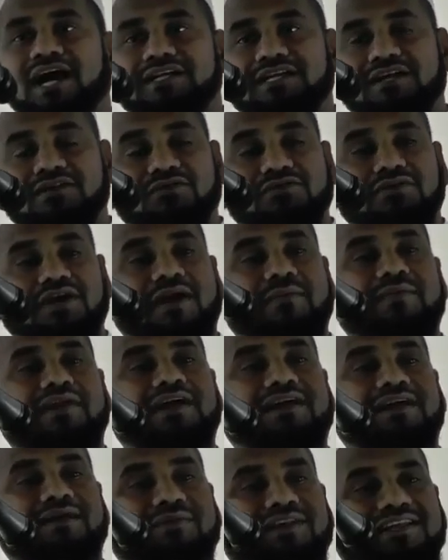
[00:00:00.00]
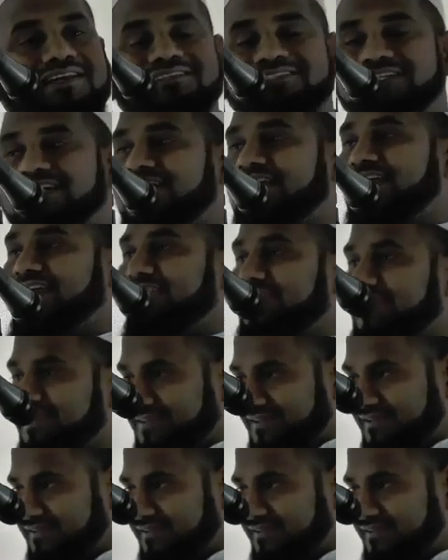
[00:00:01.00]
మాటను కూడా మనం గమనించాలి